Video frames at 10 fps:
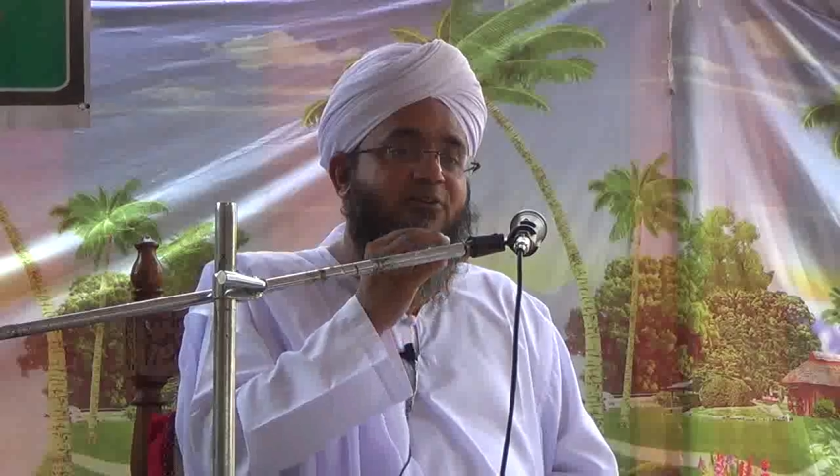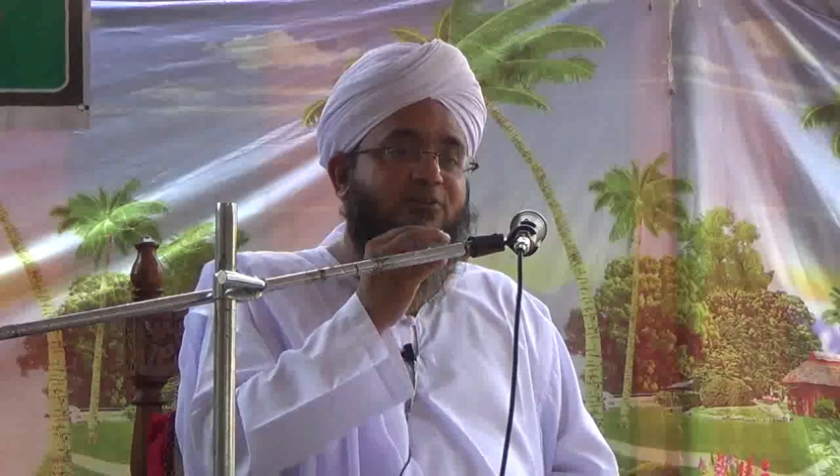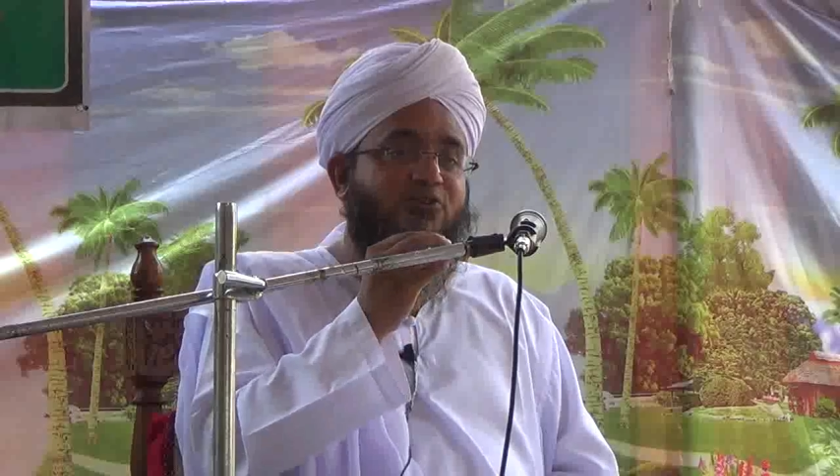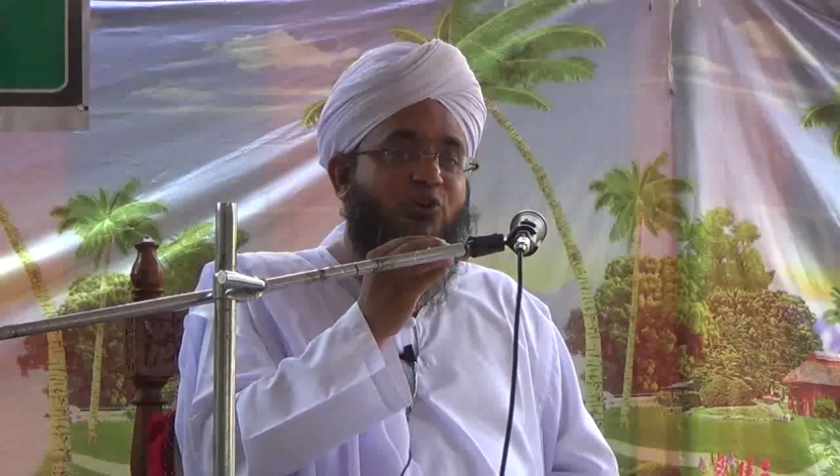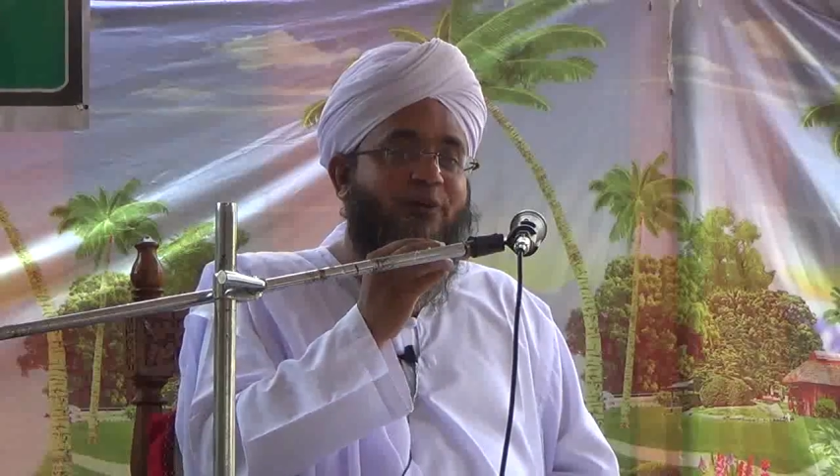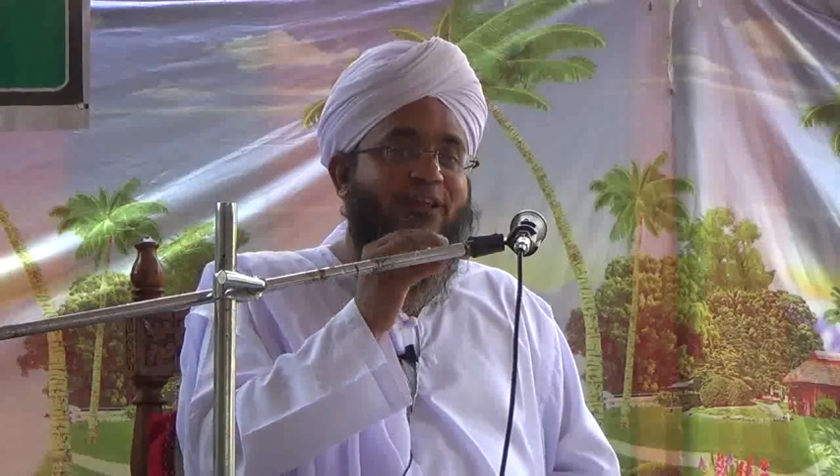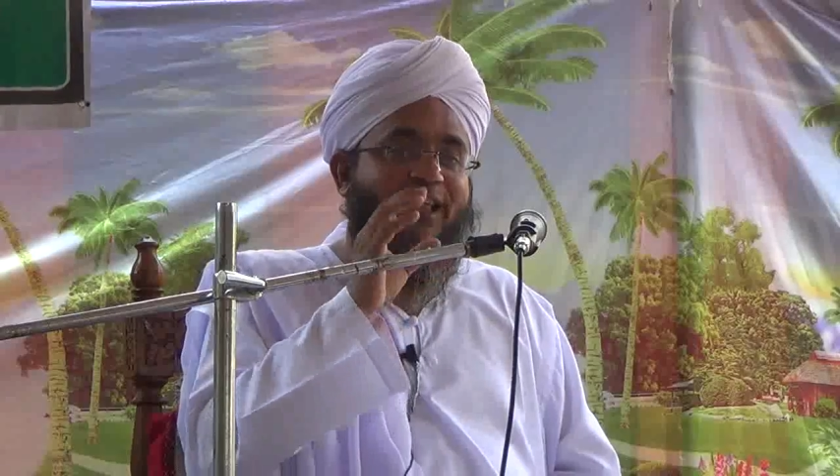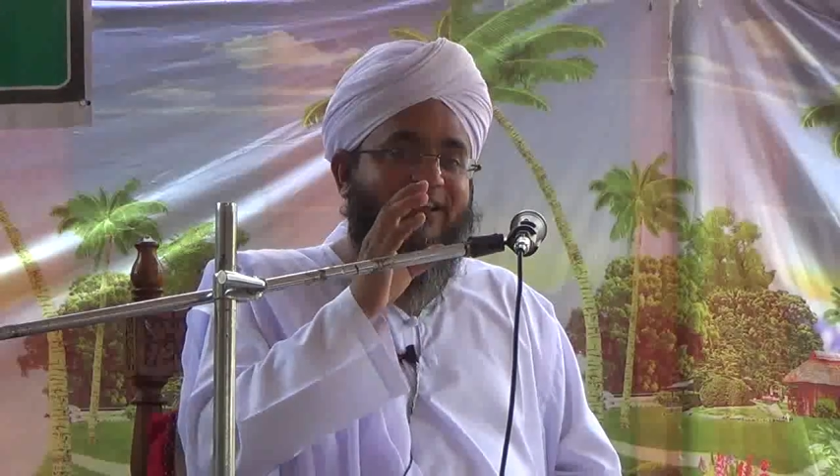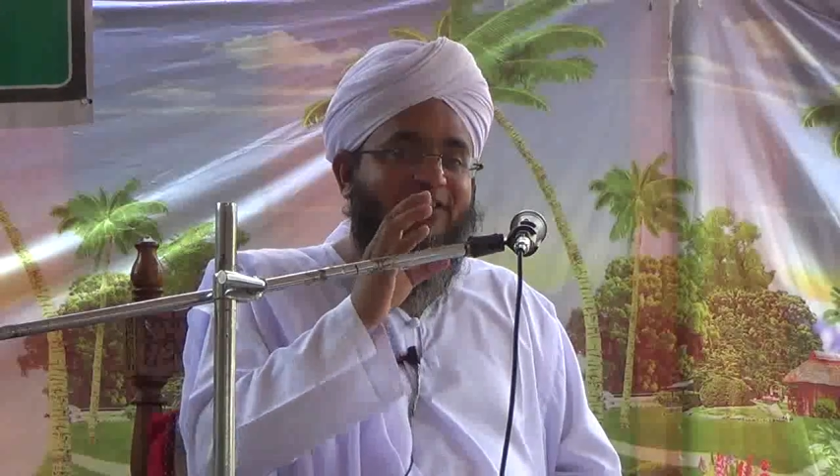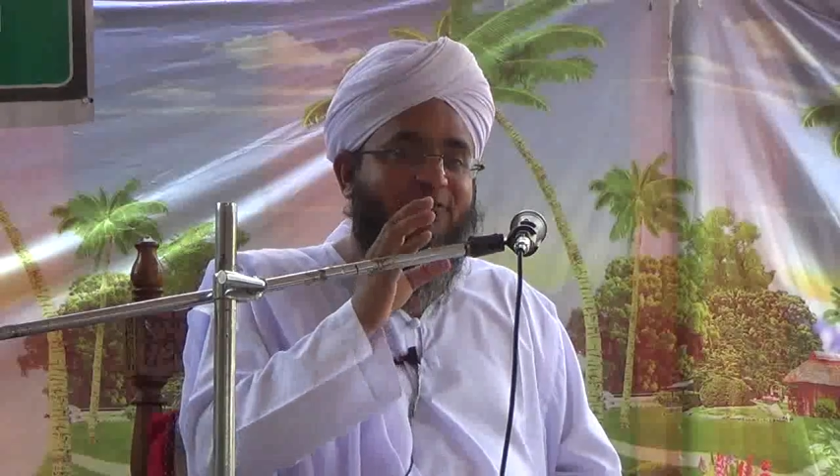और तोबा
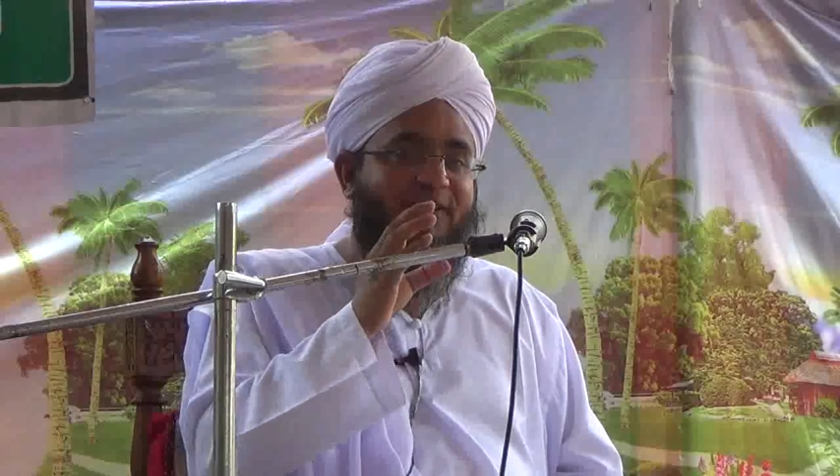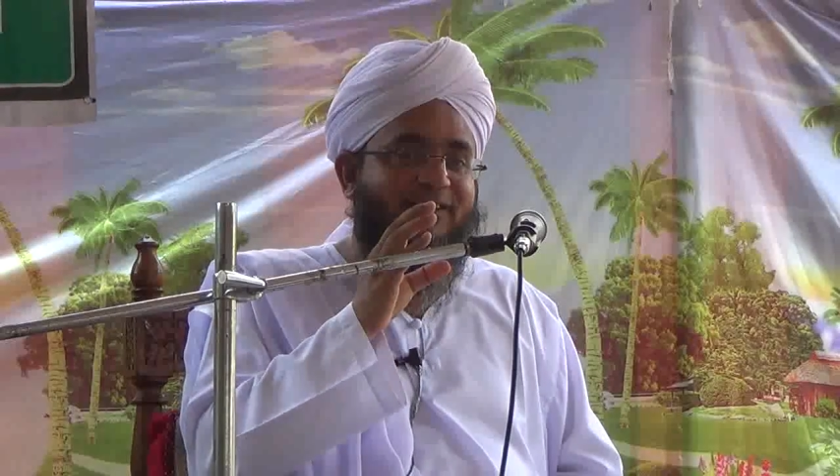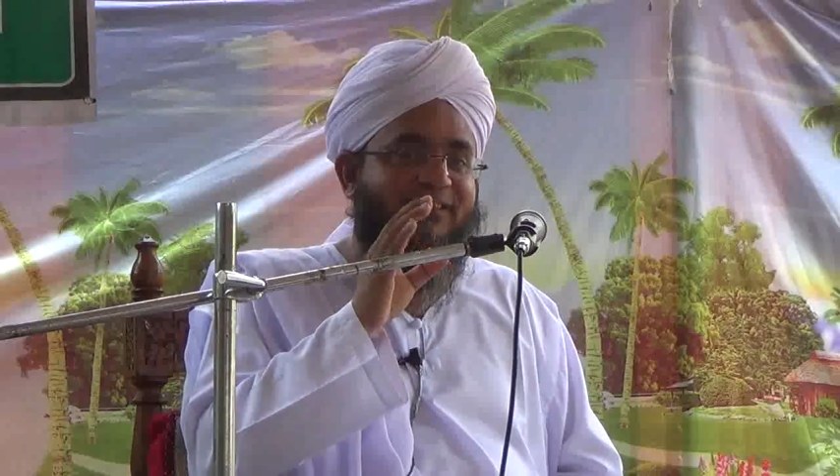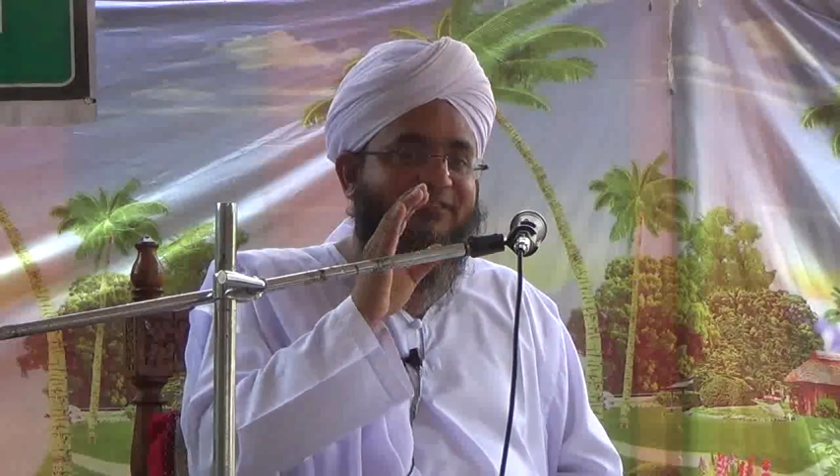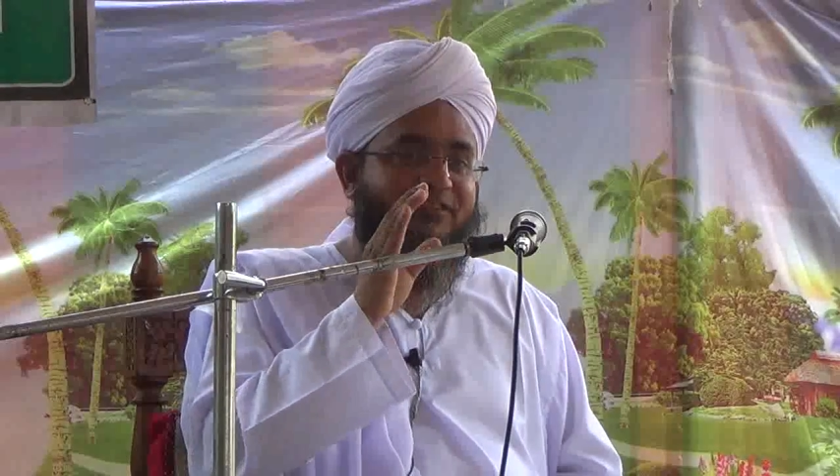एक ऐसी इबादत है